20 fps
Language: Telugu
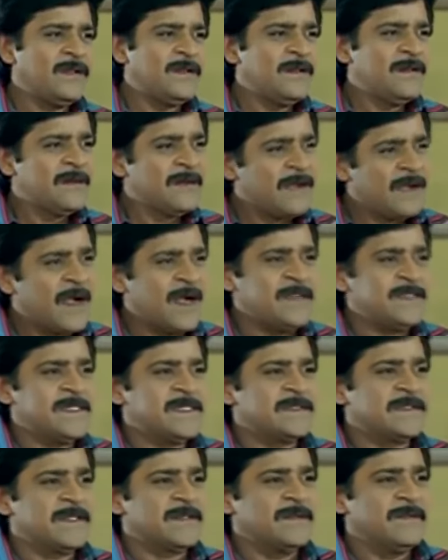వెనకాల నుండి
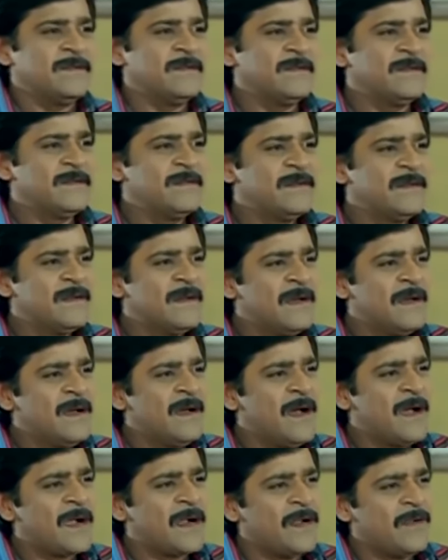గైడ్ చేస్తారు
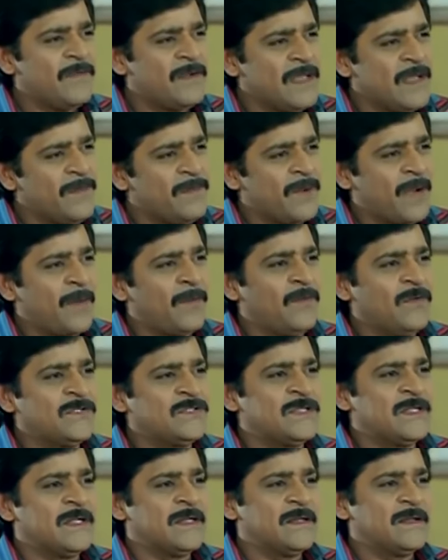అక్కడ
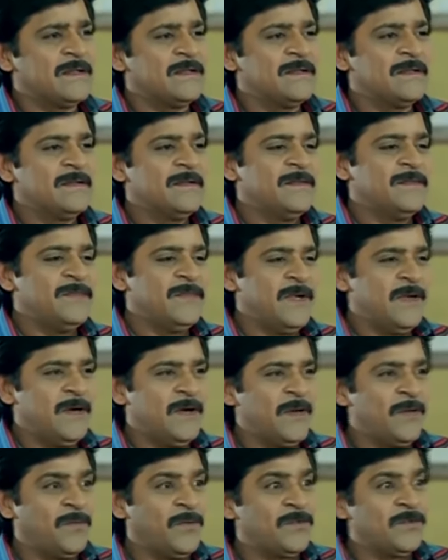వాళ్ళకి ఏ ప్రాబ్లం వచ్చినా
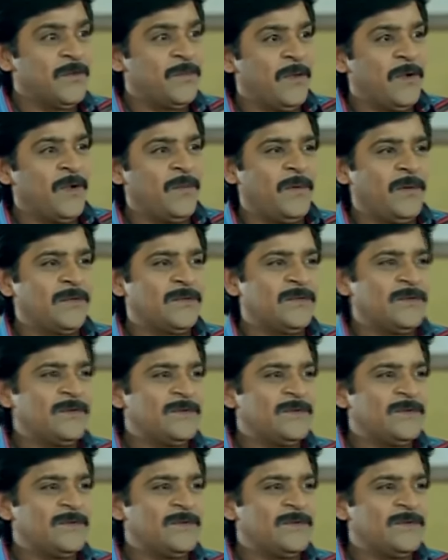మీ డబ్బుతో